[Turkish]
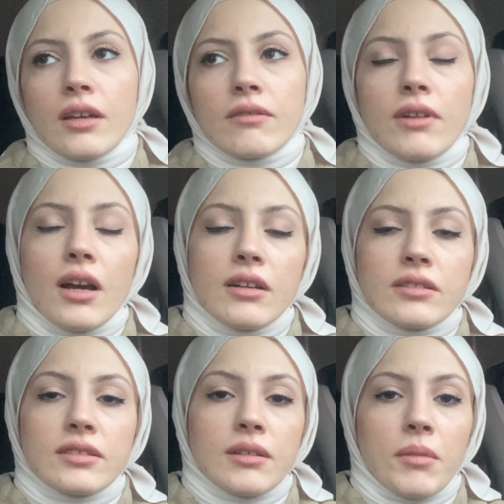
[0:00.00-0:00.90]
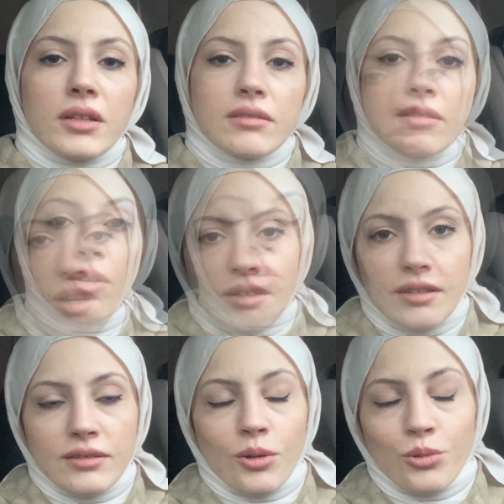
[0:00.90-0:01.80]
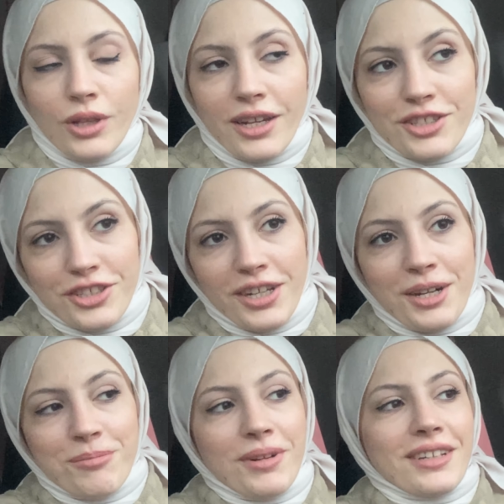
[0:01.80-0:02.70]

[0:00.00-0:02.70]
ve aynı zamanda da ok notlar çıkarmak.